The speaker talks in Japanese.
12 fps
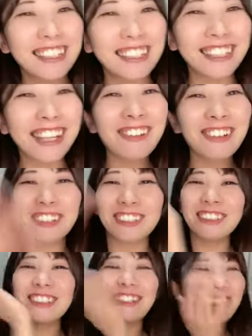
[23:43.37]
や
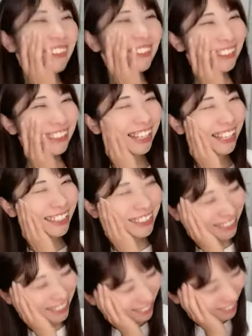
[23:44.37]
多分いや問
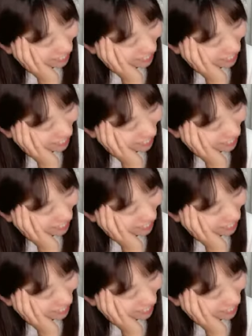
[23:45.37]
題児